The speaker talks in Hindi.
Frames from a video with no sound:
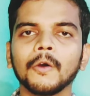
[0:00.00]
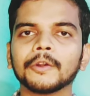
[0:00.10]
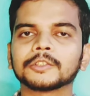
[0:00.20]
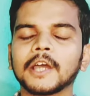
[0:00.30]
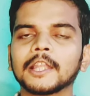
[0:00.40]

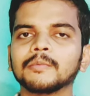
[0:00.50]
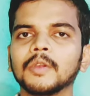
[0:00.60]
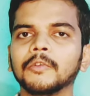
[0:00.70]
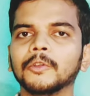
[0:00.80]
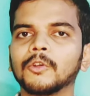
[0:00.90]
और साथ
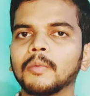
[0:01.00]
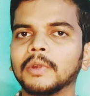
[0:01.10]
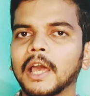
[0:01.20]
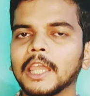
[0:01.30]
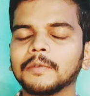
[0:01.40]
में वीडियो को आप
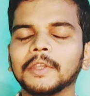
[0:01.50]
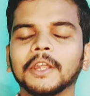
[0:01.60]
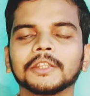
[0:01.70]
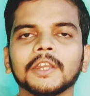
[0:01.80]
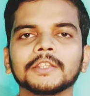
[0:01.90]
लाइक भी
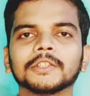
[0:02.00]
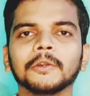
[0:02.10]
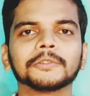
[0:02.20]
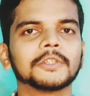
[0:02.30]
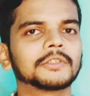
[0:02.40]
कर देना
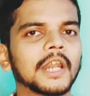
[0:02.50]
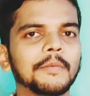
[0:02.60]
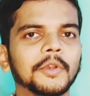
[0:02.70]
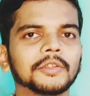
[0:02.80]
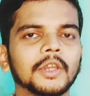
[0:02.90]
चैनल को
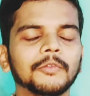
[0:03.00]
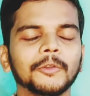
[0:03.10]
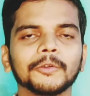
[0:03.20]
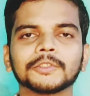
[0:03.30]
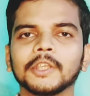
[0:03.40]
सब्सक्राइब कर देना
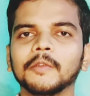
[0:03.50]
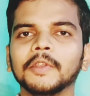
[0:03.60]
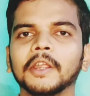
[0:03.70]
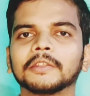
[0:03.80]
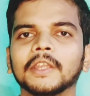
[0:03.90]
वीडियो को शेयर
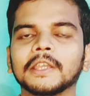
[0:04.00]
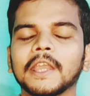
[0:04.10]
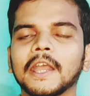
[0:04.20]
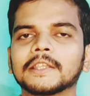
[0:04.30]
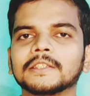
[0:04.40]
भी कर देना
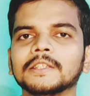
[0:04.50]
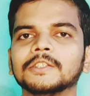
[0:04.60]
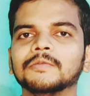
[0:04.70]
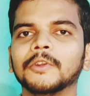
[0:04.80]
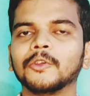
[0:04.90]
कि ऐसी
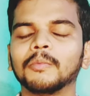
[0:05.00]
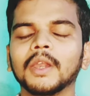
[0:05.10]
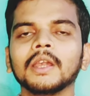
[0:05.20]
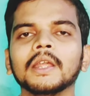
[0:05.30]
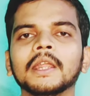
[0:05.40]
वीडियो
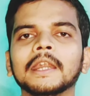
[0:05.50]
मैं